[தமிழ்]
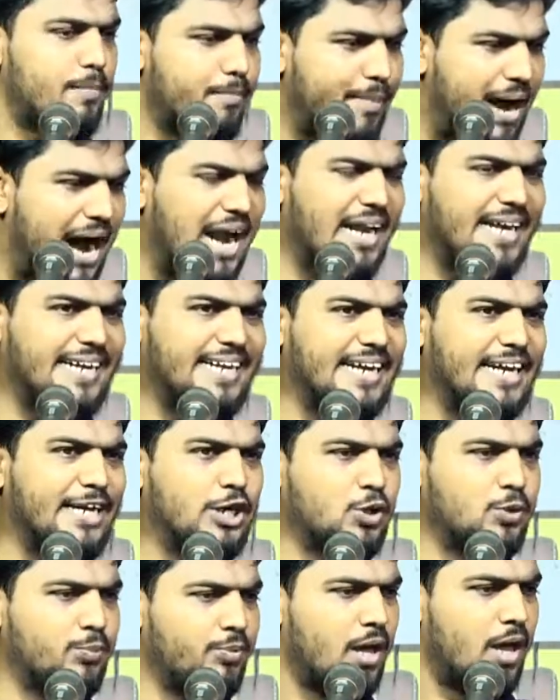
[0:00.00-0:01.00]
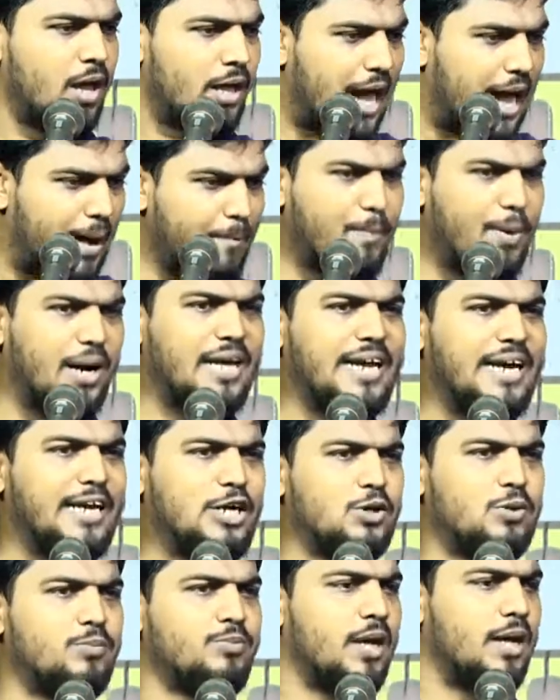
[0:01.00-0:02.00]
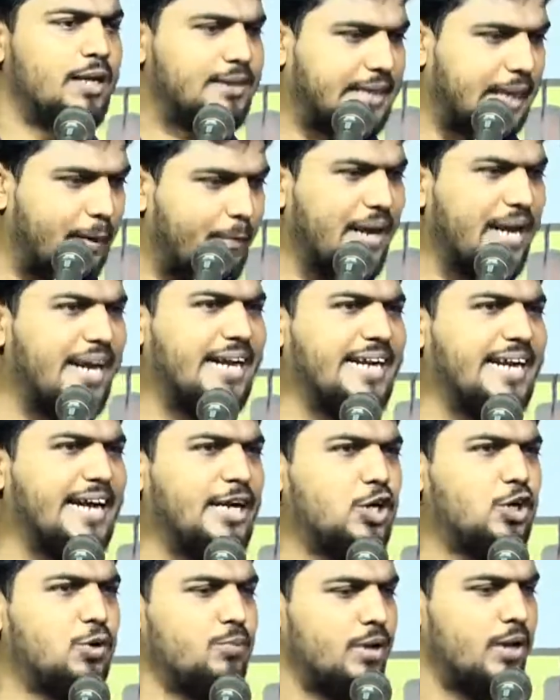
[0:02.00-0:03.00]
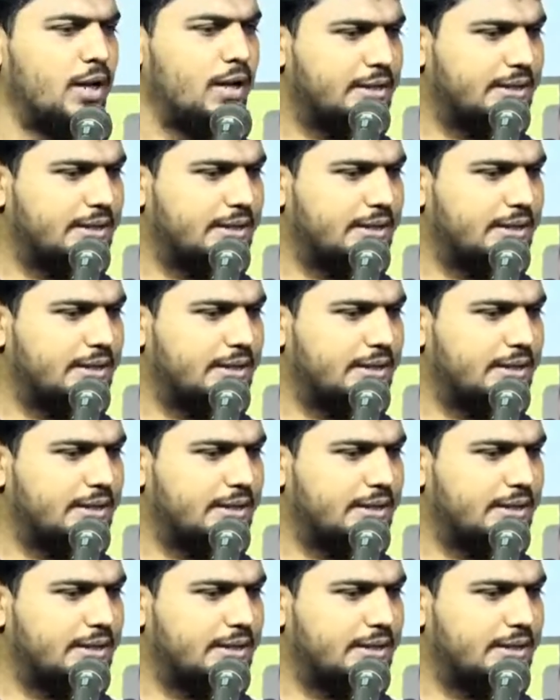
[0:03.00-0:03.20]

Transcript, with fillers: மாலிகி என்றும் ஹம்பளி என்றும் தபிலிக் என்றும்